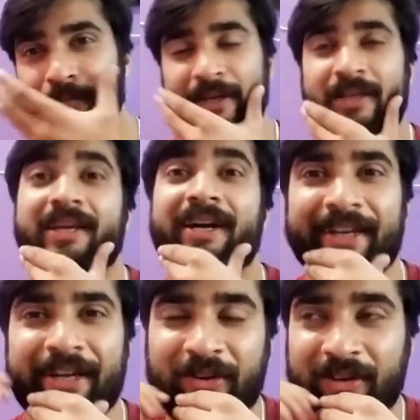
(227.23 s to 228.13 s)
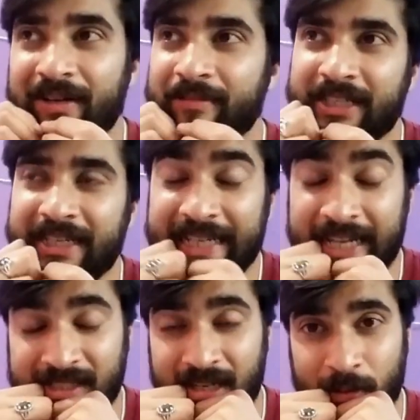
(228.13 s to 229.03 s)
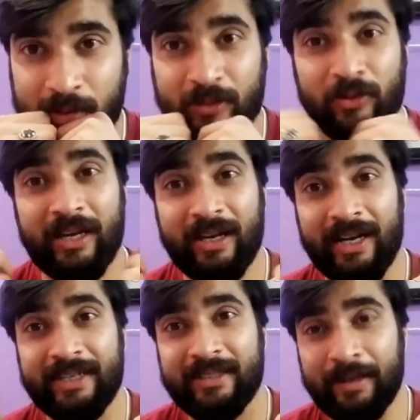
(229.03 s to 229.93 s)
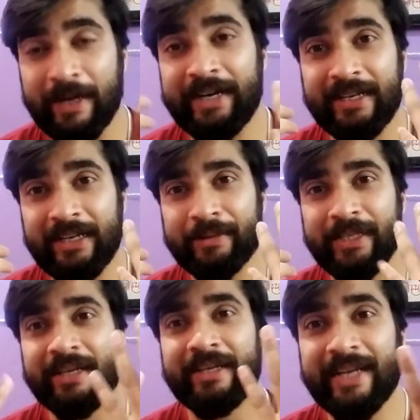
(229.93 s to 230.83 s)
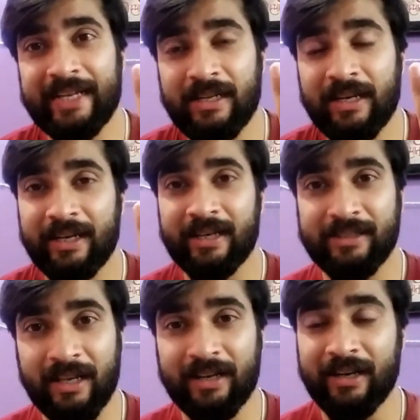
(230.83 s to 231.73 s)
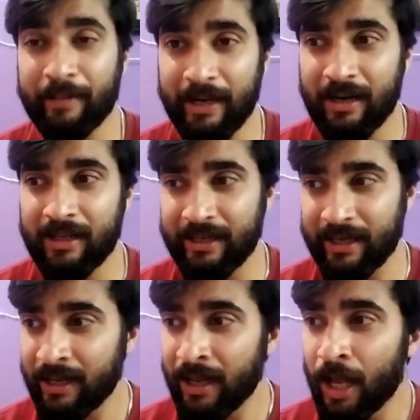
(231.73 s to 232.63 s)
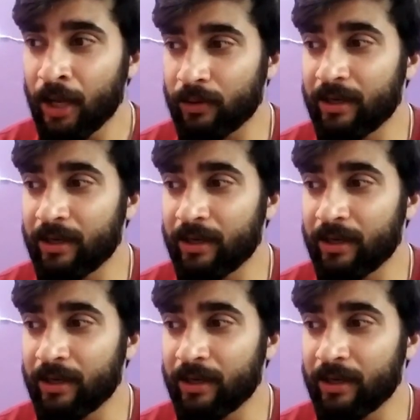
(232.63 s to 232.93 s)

बिना दाढ़ी के आऊँगा पता नहीं कैसा लगूंगा तो यार गाइस कमेंट करके बताना कि कैसा लग रहा है अच्छा लग रहा है बेकार लग रहा है